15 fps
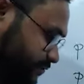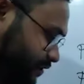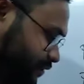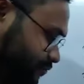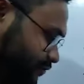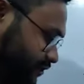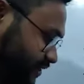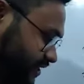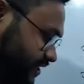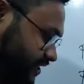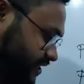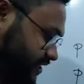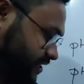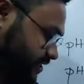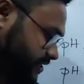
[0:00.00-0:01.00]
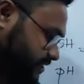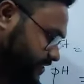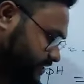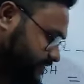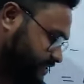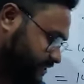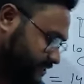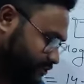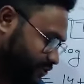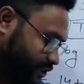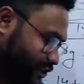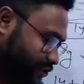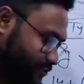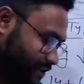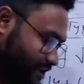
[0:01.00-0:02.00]
এগুলো করতে নিলে আচ্ছা
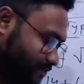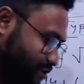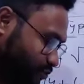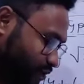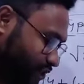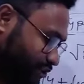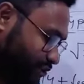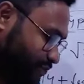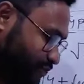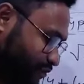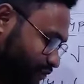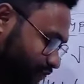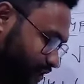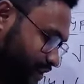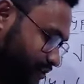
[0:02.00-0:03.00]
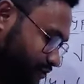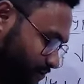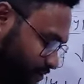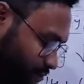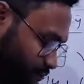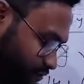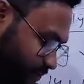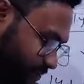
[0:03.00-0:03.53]
লগারিদমের আমরা ওই নিয়মগুলো ফেললে তো আমরা